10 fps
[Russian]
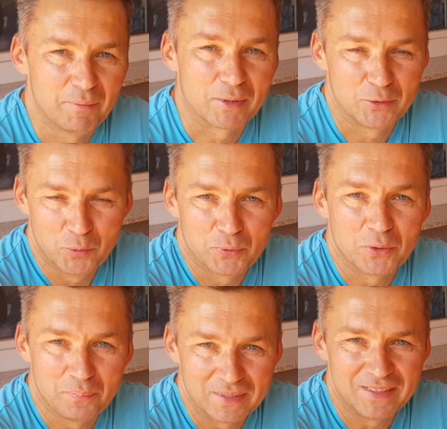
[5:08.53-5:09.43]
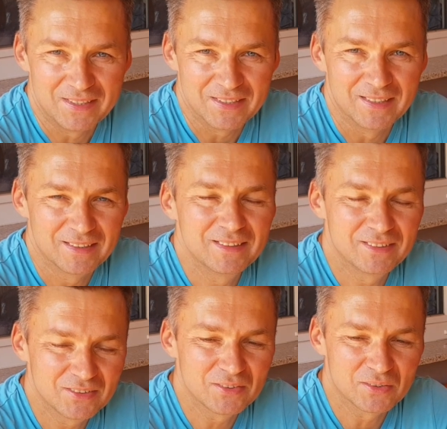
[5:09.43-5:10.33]
а продают потом по 30, да?
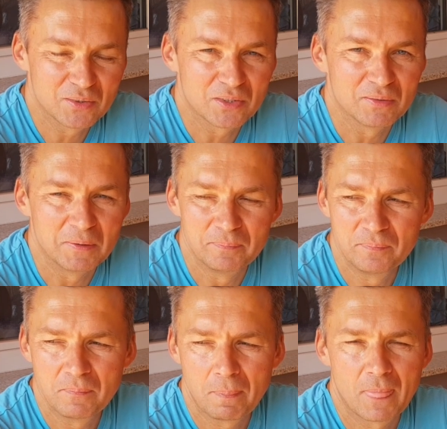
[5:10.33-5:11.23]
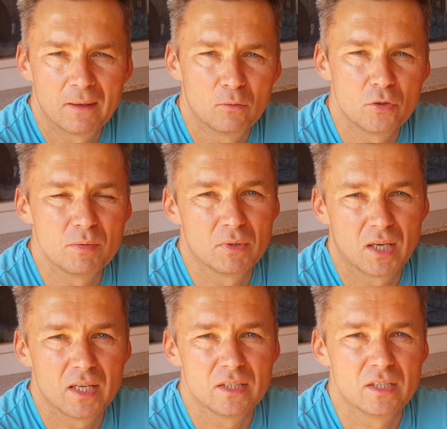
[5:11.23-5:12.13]
Ну, здорово. В общем,
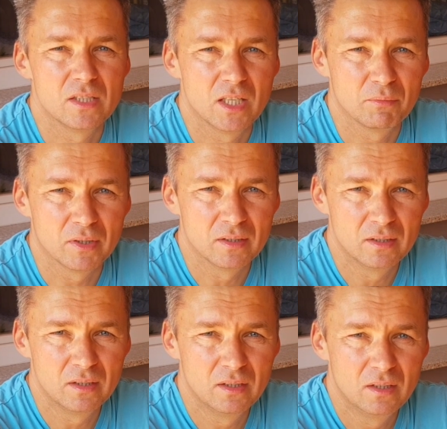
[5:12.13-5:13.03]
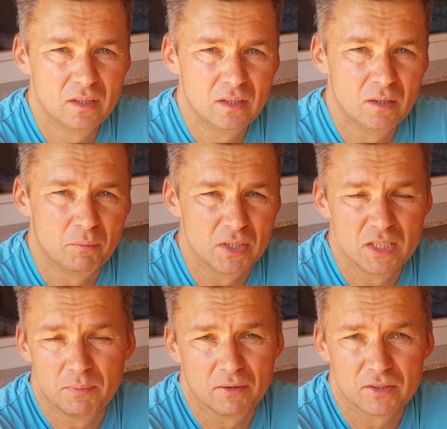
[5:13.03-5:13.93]
такая система
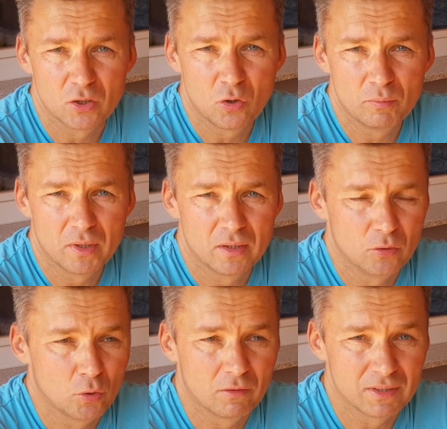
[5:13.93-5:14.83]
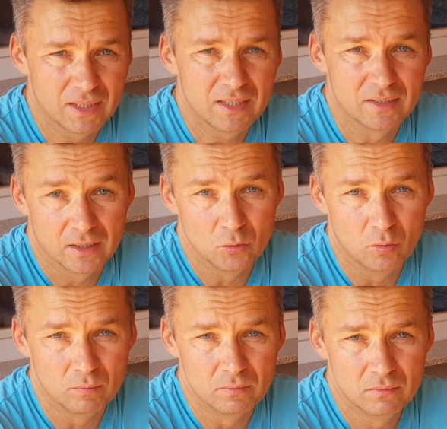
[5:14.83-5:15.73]
принципе, автономная, ее хватает на
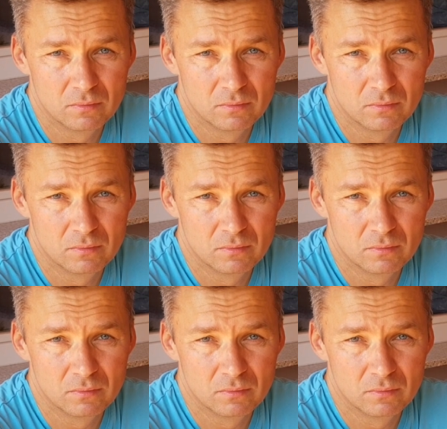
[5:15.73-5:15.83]
дом.